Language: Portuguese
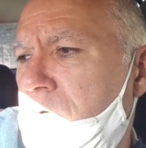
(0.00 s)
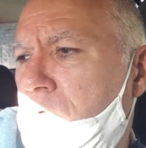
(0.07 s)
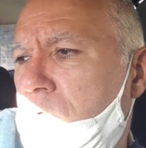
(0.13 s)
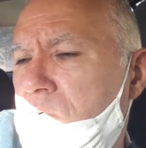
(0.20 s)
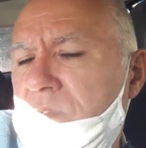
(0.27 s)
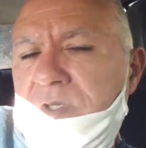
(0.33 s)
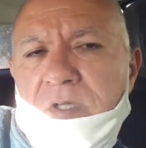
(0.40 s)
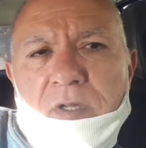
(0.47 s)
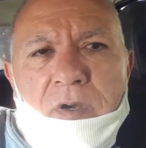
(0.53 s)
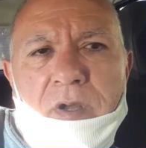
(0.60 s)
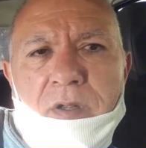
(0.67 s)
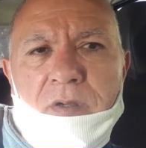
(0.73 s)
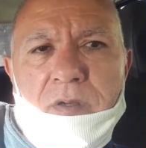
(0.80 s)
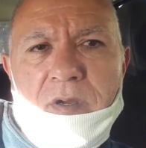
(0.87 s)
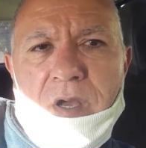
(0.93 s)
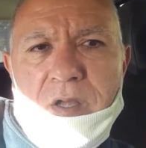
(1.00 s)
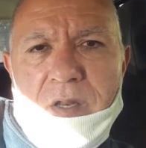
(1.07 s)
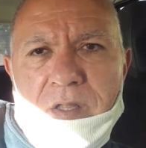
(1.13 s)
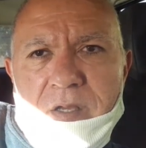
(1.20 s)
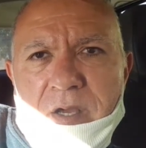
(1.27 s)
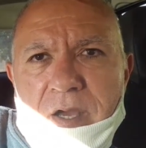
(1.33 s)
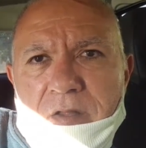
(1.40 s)
com o sinal
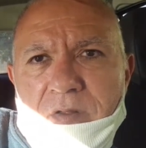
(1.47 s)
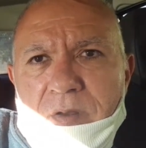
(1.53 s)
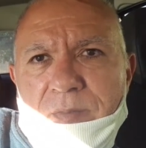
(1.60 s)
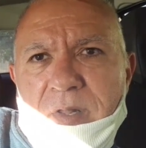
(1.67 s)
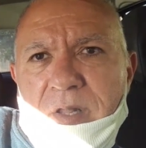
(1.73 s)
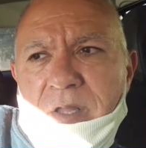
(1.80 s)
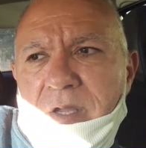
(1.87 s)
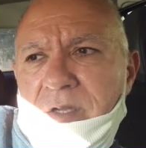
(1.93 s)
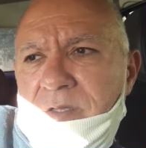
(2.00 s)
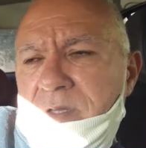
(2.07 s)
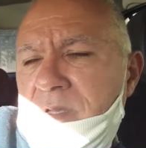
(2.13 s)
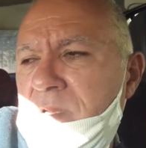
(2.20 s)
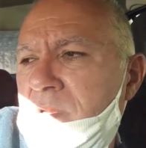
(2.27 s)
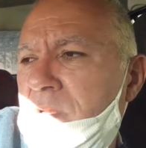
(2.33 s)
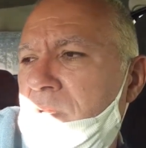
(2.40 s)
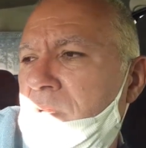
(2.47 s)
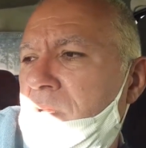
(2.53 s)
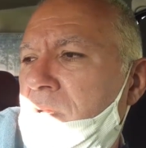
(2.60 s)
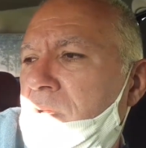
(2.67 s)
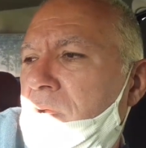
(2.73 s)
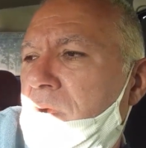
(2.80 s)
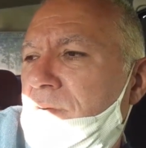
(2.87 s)
ligado ao alerta.
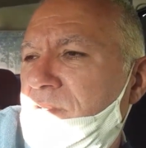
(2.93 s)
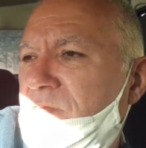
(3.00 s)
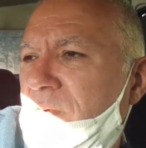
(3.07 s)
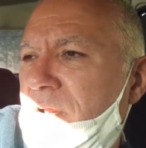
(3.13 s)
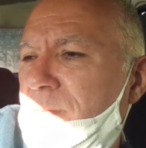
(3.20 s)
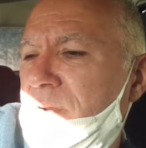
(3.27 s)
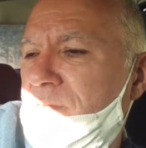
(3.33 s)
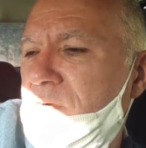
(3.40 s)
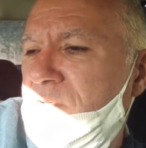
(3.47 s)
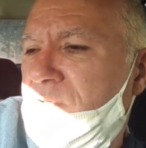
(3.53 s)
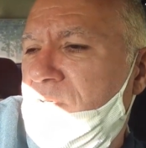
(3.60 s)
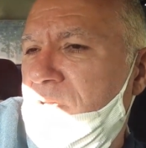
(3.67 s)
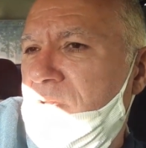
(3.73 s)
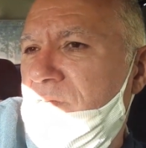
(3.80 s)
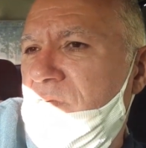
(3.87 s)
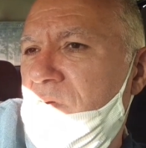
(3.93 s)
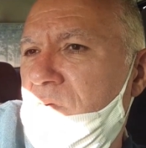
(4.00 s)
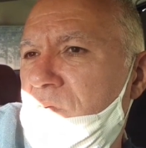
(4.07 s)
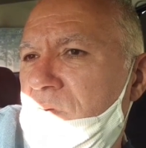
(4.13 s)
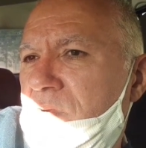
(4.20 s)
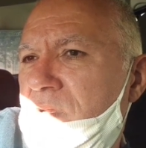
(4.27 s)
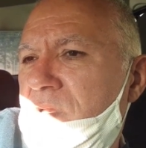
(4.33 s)
Eu vou te falar para você,
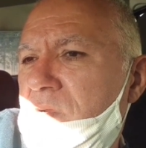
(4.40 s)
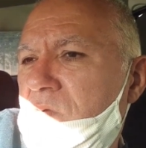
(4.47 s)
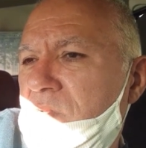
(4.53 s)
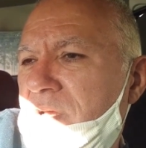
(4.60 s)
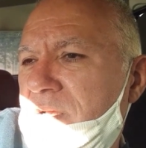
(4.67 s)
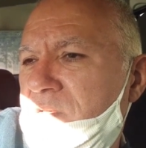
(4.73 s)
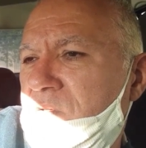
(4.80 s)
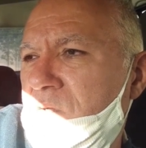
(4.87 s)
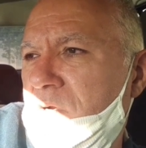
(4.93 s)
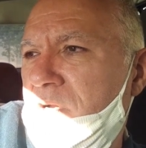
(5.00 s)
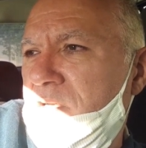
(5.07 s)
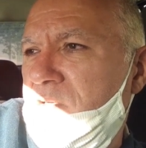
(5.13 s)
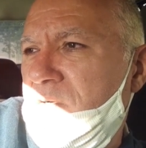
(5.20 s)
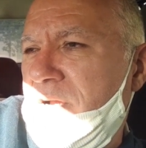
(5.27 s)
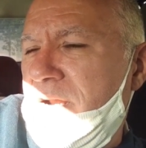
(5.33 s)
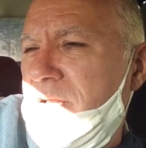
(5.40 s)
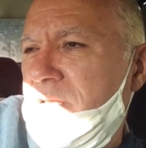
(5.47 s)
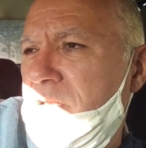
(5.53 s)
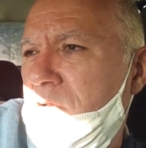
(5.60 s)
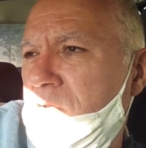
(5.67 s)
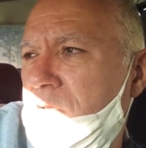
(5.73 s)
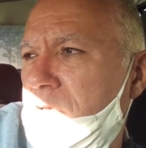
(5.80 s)
viu, rico da sorte. O, cara,
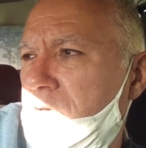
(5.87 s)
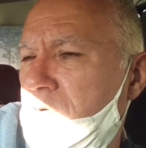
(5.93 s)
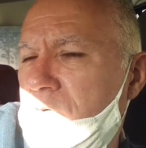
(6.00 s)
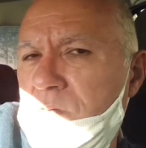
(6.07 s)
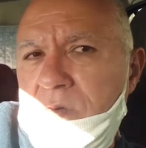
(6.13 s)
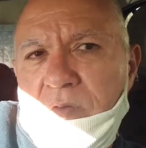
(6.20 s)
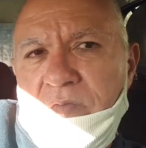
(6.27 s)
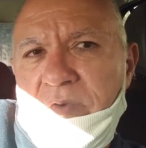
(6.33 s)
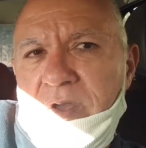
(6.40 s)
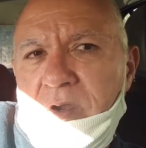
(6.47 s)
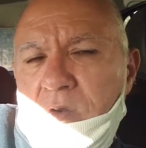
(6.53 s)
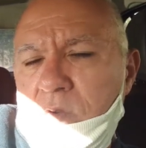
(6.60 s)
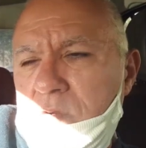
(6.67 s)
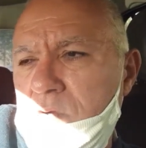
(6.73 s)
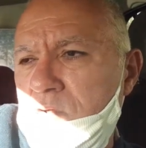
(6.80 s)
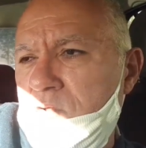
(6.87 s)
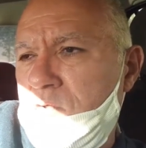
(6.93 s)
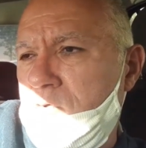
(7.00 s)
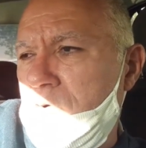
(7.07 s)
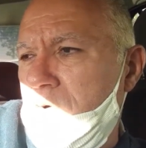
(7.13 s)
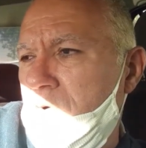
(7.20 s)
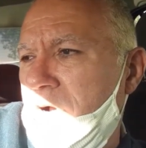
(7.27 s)
eu, o, o, veículo que eu
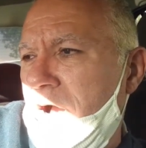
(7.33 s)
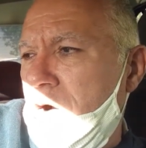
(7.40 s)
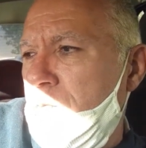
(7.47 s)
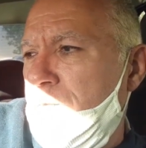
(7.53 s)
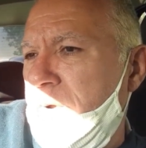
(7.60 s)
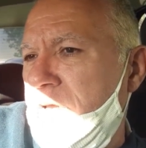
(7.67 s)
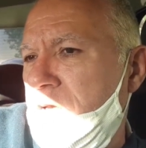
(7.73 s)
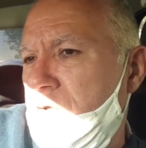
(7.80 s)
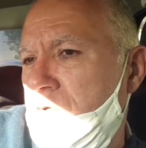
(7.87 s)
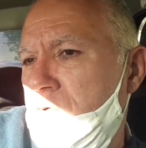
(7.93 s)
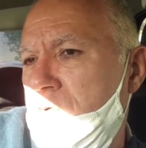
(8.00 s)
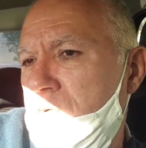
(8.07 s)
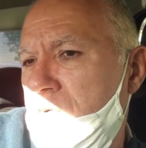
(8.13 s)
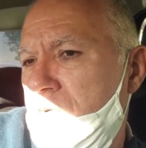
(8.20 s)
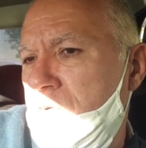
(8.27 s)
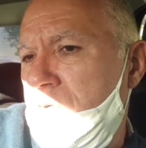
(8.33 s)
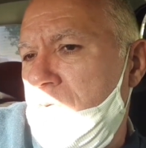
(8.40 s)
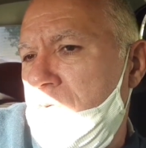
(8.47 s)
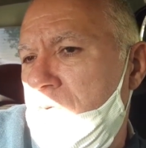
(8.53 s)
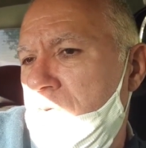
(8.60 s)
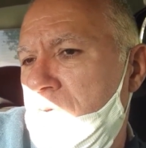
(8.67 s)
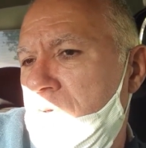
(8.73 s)
estou é um carro preto.
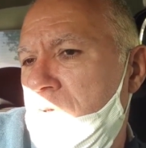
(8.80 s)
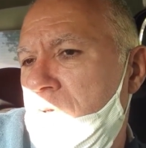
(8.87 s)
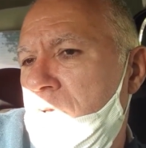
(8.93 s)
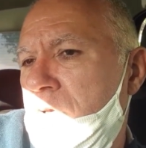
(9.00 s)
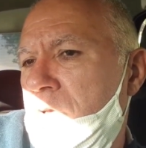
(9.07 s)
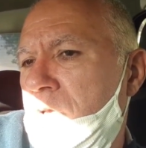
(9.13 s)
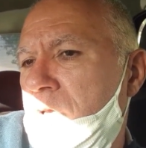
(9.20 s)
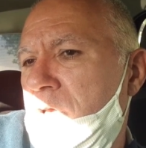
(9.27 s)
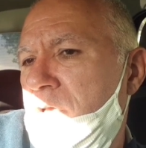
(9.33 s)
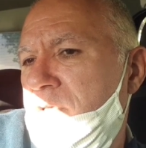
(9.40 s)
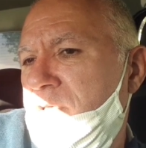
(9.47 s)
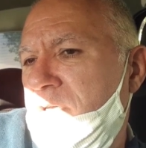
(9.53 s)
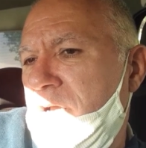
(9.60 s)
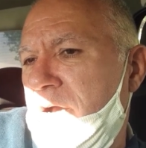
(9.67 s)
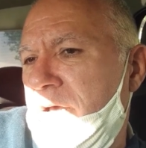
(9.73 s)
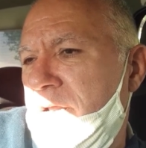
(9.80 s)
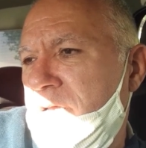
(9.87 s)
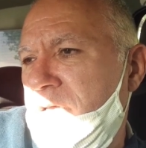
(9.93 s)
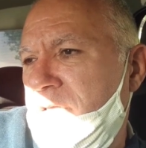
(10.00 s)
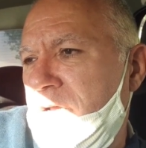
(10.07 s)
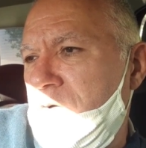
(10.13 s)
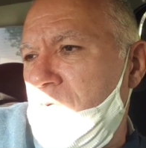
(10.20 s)
Esse cara
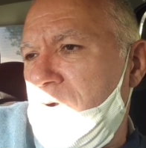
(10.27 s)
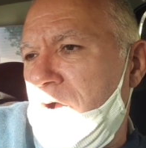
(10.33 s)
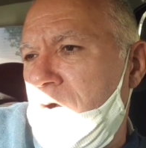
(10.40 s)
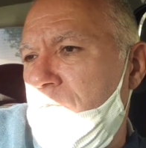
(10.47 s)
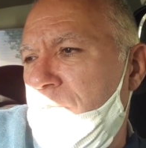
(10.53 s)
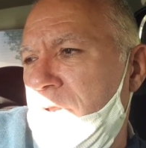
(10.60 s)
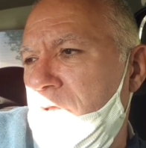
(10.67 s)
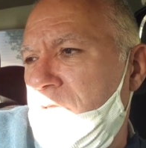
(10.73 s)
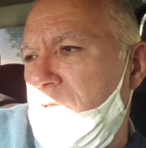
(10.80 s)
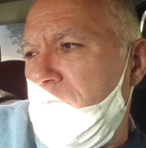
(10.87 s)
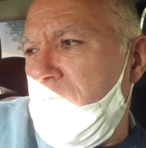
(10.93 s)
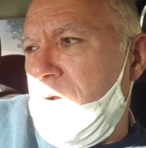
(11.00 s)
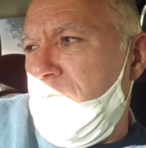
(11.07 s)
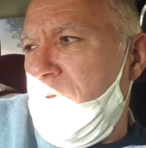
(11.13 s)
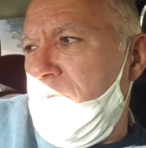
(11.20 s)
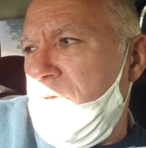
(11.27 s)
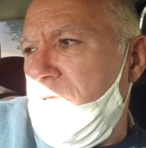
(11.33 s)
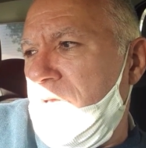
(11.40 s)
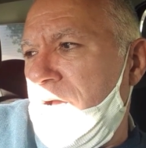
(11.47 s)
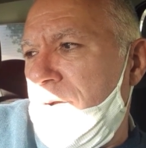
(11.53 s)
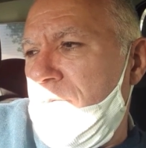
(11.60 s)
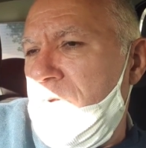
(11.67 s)
aqui tá com um carro preto, é uma
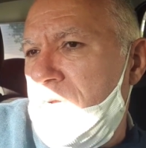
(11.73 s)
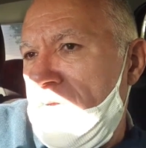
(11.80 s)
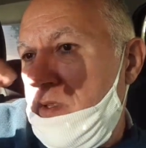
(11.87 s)
BMW.